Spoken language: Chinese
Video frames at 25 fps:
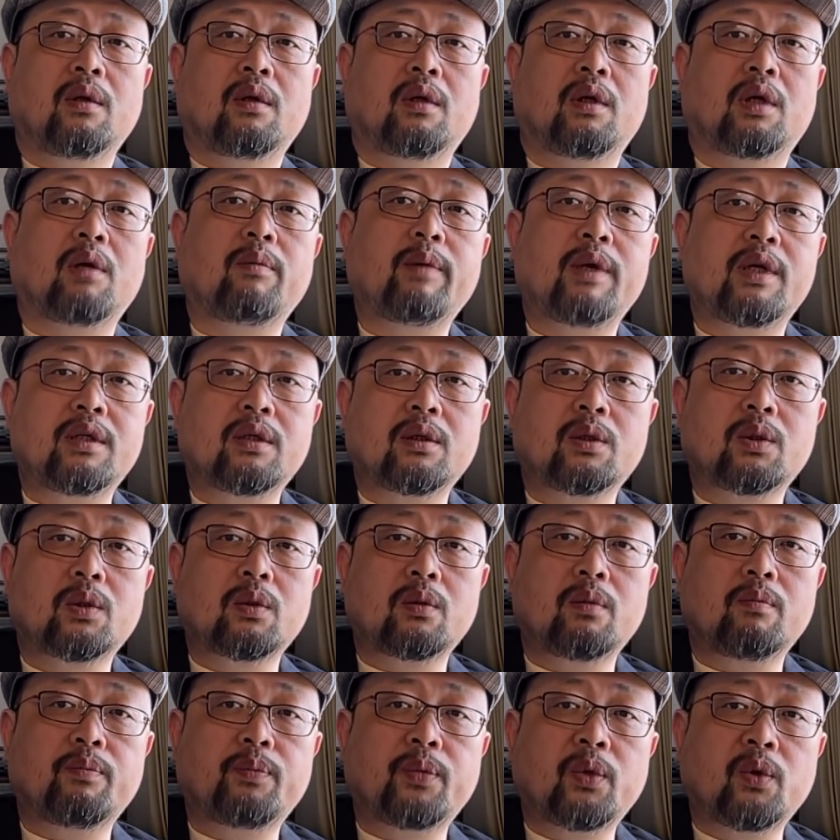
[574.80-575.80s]
老百姓
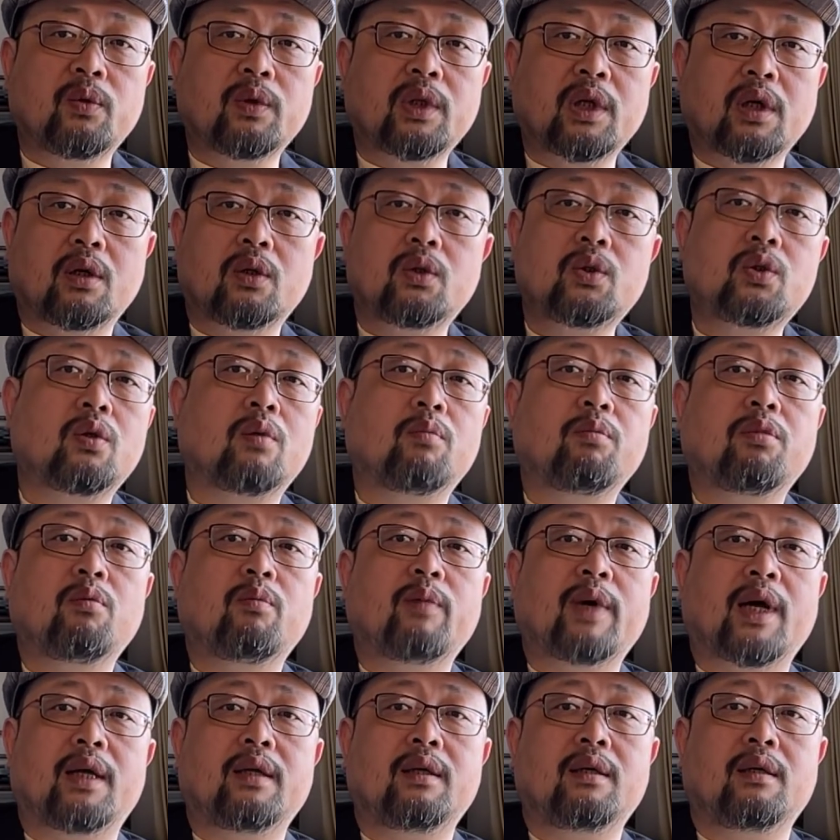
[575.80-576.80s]
说不能说不
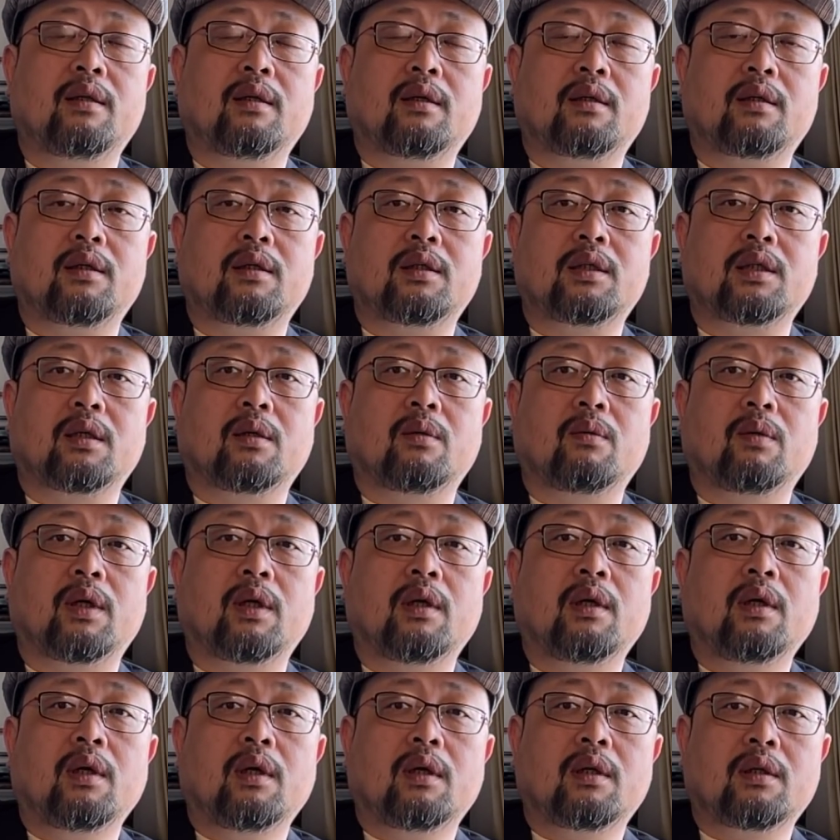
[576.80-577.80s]
满意的这社会，
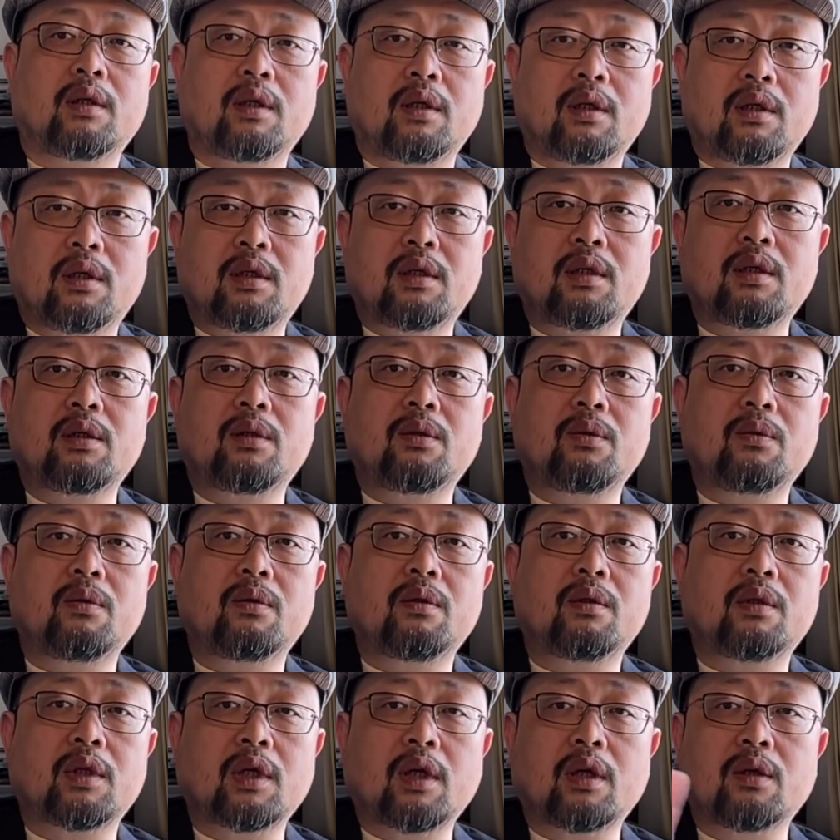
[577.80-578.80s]
你至
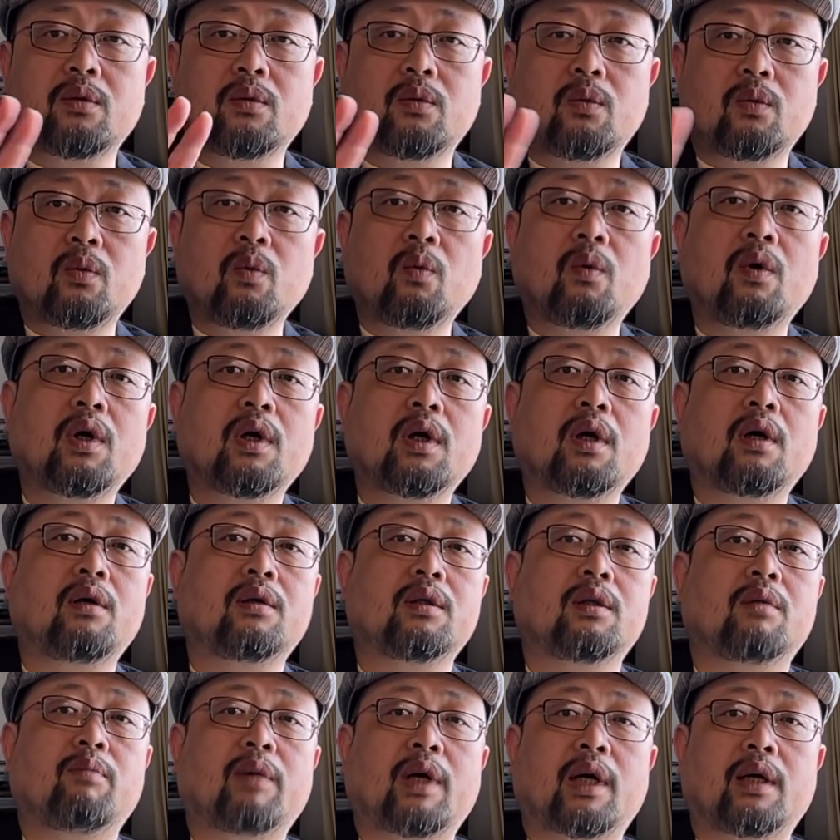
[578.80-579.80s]
于他多高
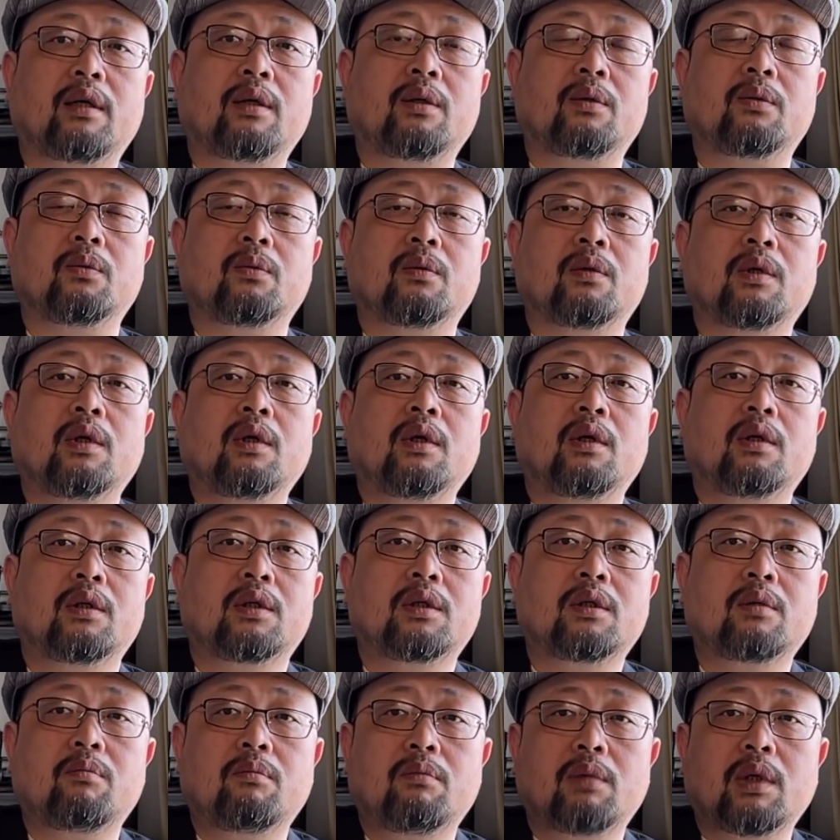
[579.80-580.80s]
的满意度
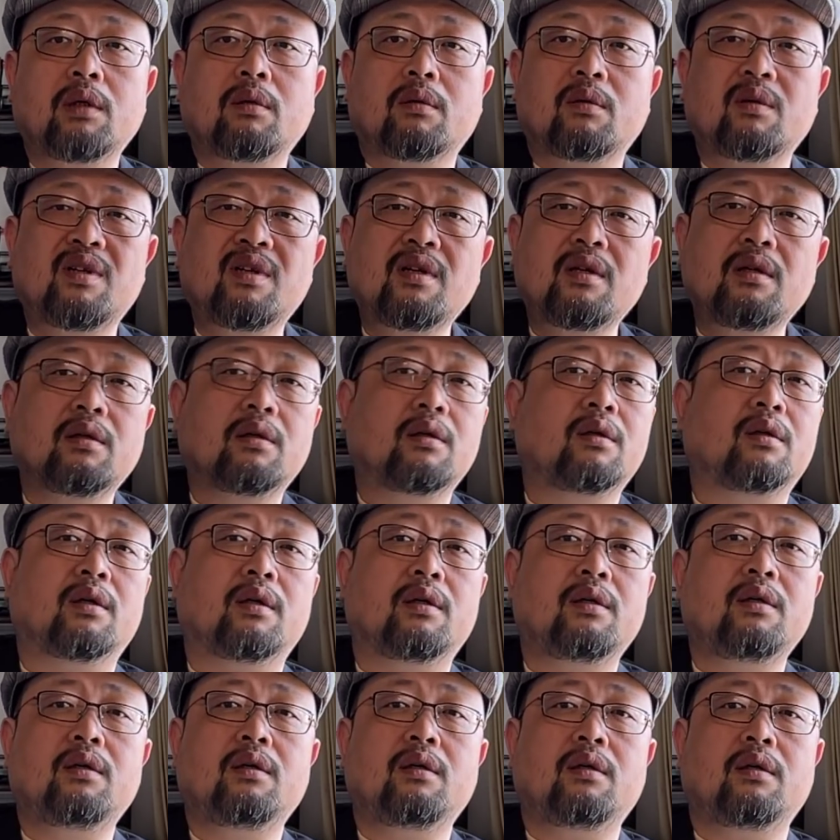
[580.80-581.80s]
是没有任何
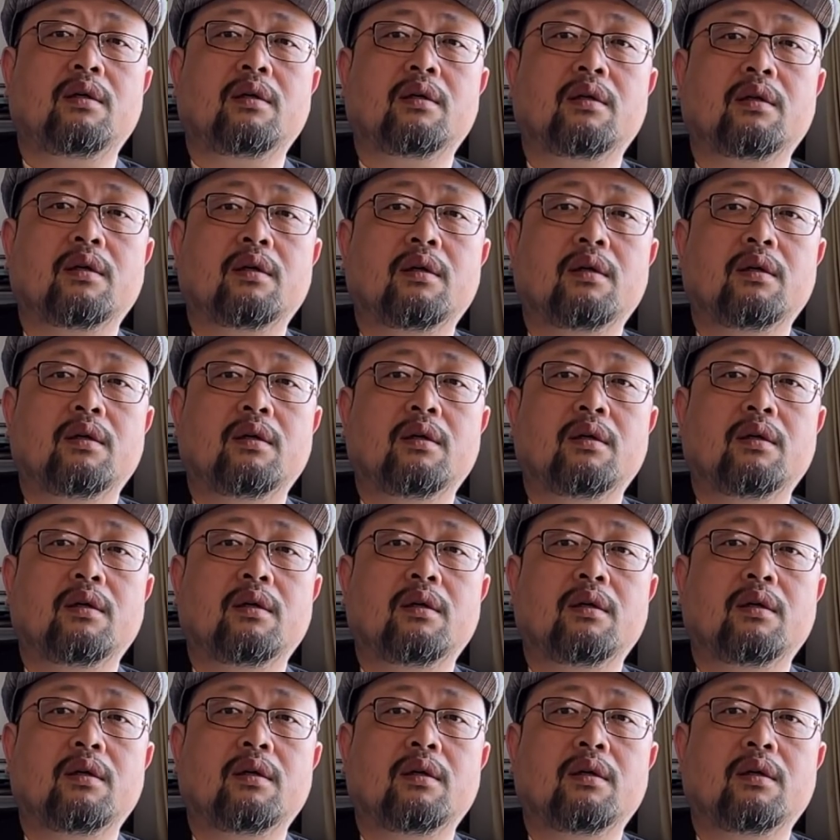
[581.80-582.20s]
意义的。